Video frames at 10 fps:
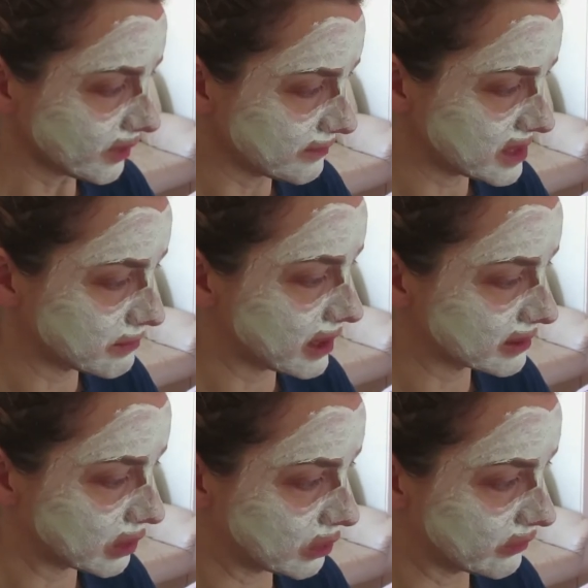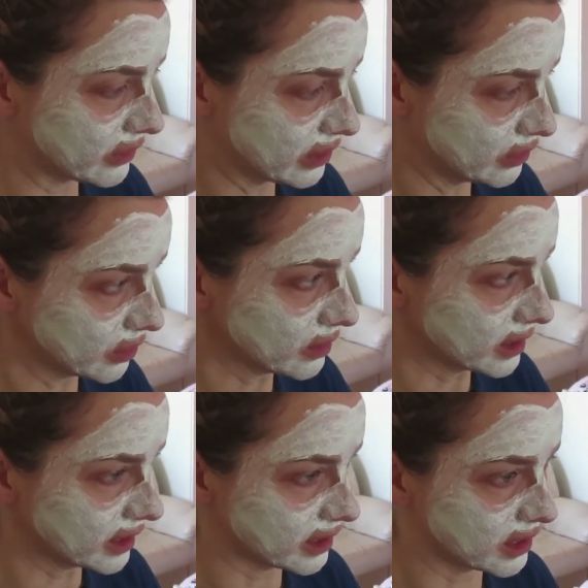mi si bannano il video
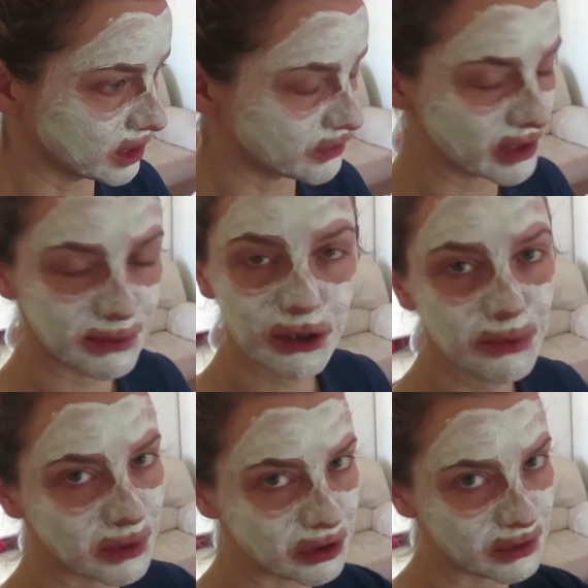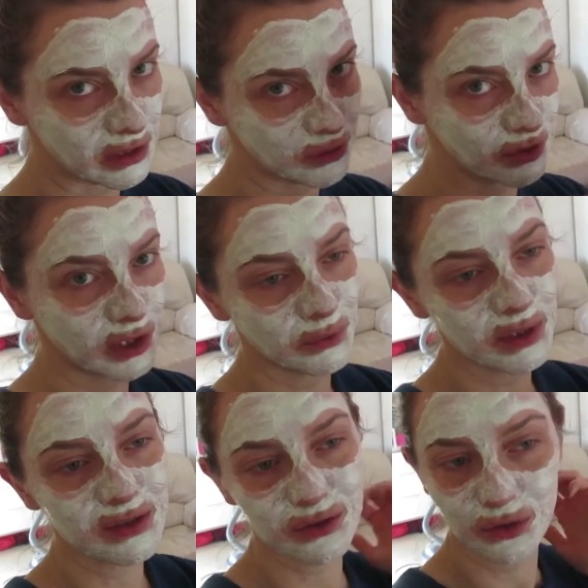e ci vediamo dopo quando vado a togliere
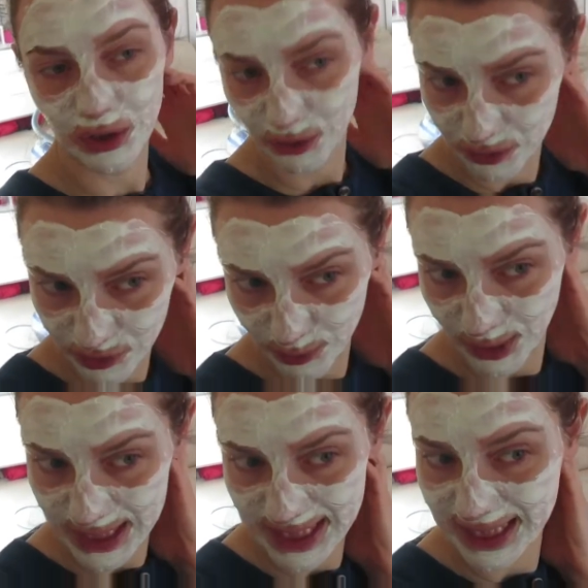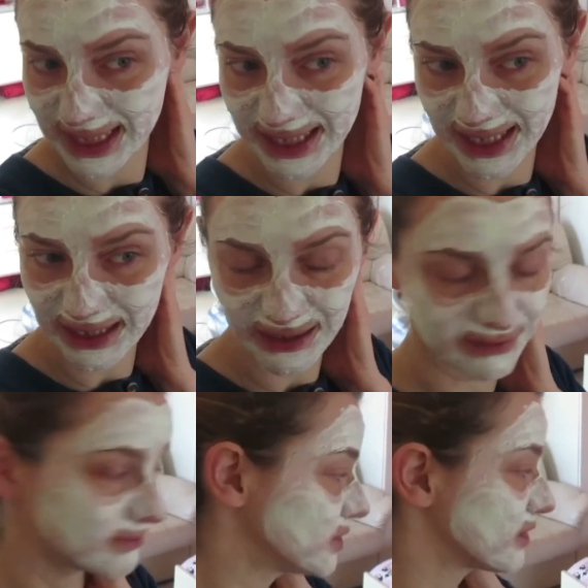questo e continuo la skin care
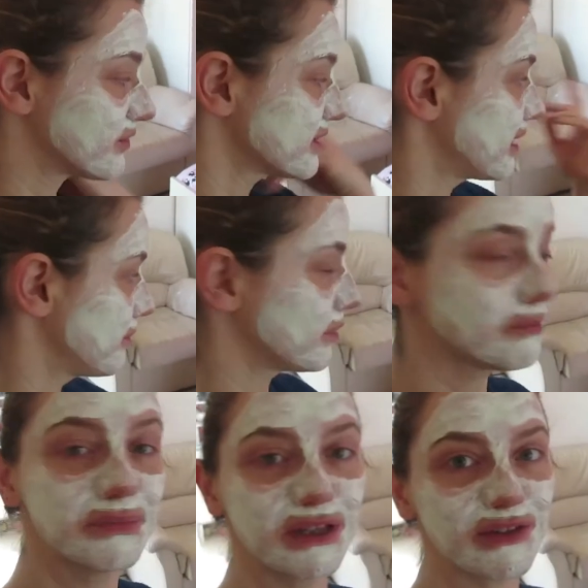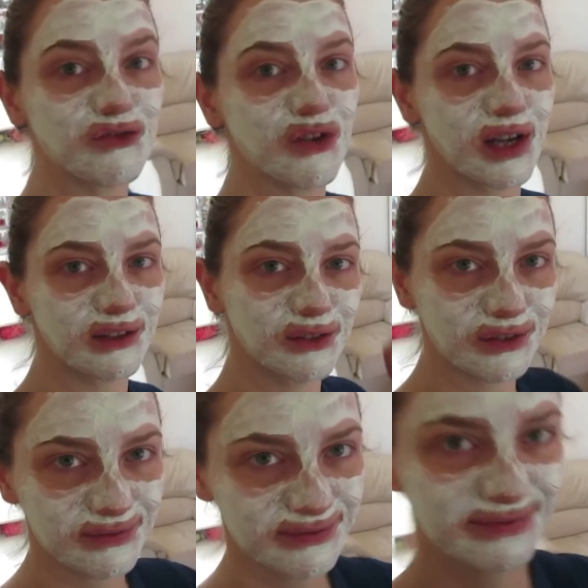io nel frattempo mi rifaccio il
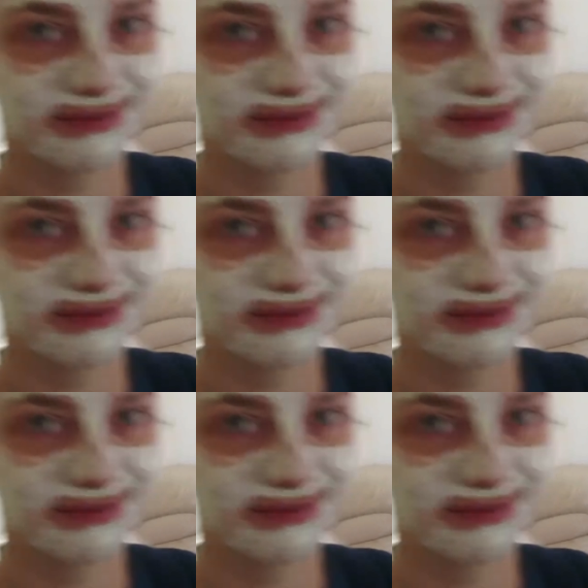letto